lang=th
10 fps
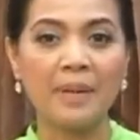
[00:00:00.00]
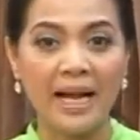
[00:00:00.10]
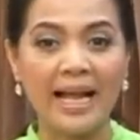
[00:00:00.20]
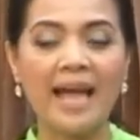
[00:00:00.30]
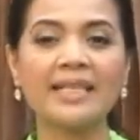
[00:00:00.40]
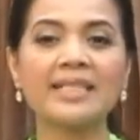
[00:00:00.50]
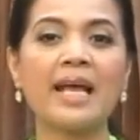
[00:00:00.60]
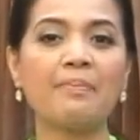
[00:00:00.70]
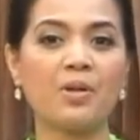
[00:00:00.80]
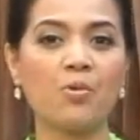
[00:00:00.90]
พลังงานที่
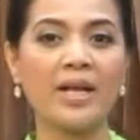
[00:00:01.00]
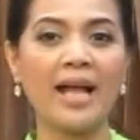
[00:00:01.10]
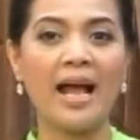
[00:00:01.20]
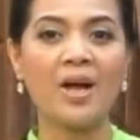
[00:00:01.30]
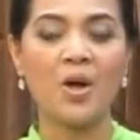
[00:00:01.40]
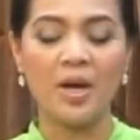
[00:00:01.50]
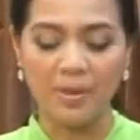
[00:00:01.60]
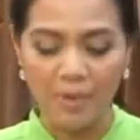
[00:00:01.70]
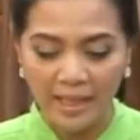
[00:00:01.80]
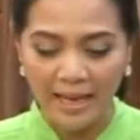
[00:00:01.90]
ใช้ไปด้วยค่ะ
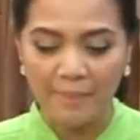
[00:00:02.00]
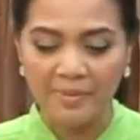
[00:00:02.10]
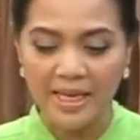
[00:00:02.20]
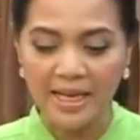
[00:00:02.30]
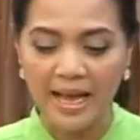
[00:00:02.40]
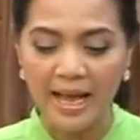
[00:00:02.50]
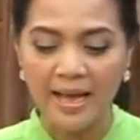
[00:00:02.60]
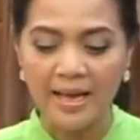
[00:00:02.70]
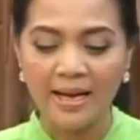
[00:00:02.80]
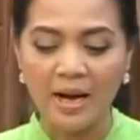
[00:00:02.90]
นวัตกรรมนี้นะคะ
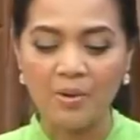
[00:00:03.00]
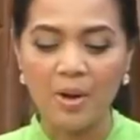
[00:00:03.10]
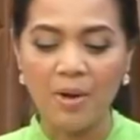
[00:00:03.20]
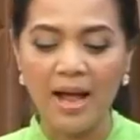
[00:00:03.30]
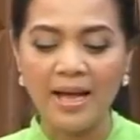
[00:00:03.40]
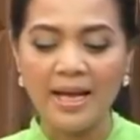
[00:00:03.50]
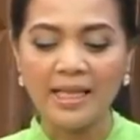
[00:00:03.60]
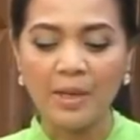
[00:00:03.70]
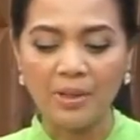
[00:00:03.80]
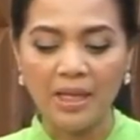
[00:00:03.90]
เราเรียกว่า
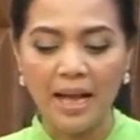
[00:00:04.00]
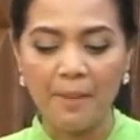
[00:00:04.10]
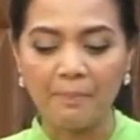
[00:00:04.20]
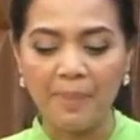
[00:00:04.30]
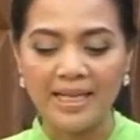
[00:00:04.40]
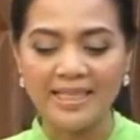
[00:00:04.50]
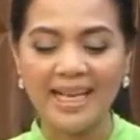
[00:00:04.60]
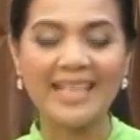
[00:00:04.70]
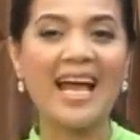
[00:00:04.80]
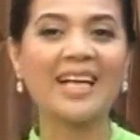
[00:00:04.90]
นวัตกรรมปั่น
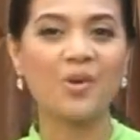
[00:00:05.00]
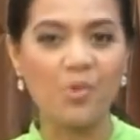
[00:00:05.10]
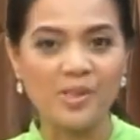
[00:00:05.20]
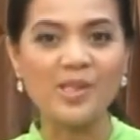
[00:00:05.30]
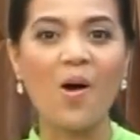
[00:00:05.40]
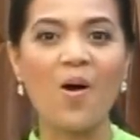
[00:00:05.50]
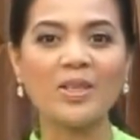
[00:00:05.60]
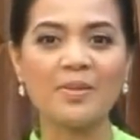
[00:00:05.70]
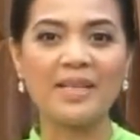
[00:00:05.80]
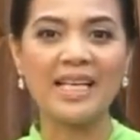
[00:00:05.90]
จักรยานคูณ
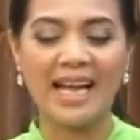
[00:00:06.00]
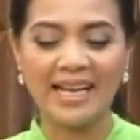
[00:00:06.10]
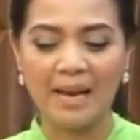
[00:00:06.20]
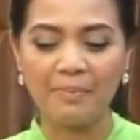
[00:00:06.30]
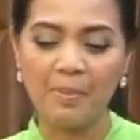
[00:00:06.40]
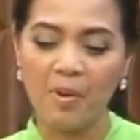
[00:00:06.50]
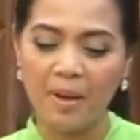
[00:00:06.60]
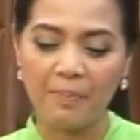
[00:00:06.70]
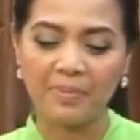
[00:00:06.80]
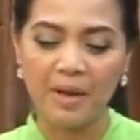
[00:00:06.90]
2จะเป็นอย่างไรนั้นไปพบ
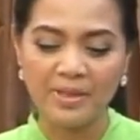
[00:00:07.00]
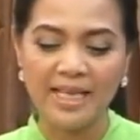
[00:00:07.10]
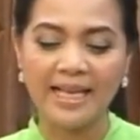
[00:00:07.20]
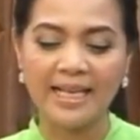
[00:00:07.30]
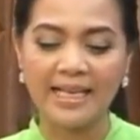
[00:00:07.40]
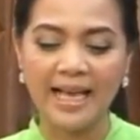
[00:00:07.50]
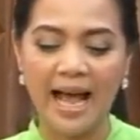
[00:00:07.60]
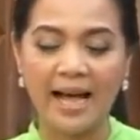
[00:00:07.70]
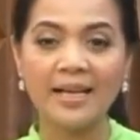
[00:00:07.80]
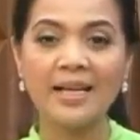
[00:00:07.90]
กับนักวิจัยกันเลย
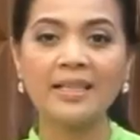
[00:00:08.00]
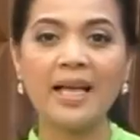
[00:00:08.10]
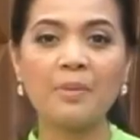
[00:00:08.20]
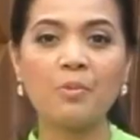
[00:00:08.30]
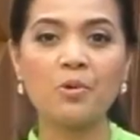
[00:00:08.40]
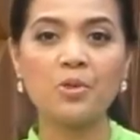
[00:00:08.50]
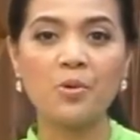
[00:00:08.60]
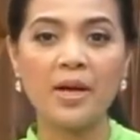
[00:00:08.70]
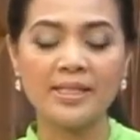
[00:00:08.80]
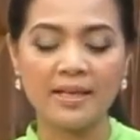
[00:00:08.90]
ค่ะท่านผู้
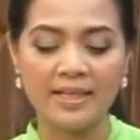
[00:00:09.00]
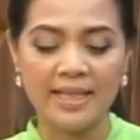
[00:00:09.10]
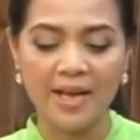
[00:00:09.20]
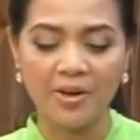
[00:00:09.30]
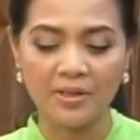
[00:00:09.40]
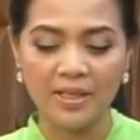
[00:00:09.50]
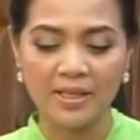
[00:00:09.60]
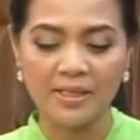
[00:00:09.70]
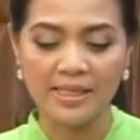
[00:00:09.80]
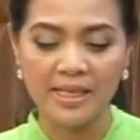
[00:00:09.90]
ช่วยศาสตราจารย์ด
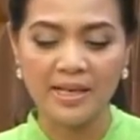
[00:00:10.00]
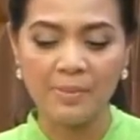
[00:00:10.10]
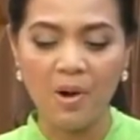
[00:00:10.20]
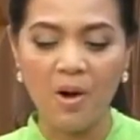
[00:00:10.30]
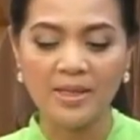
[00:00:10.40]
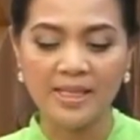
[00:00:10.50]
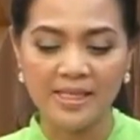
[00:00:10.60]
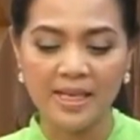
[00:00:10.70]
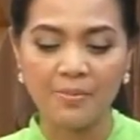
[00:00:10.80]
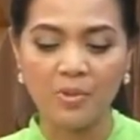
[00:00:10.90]
ร.สิริพร ส
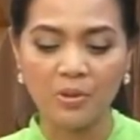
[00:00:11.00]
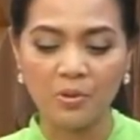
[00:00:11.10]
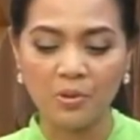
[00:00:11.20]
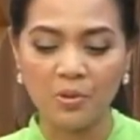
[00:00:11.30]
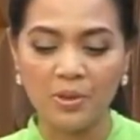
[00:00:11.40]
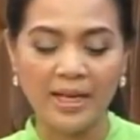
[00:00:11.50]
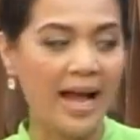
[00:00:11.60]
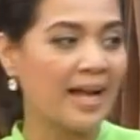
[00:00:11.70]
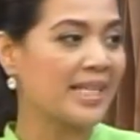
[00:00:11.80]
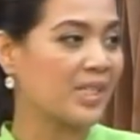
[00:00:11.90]
สิมณฑลกุล
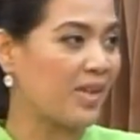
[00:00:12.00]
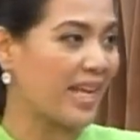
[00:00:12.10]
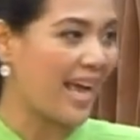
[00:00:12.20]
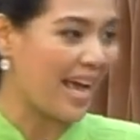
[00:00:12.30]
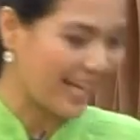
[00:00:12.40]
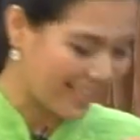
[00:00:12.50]
ค่ะสวัสดีค่ะ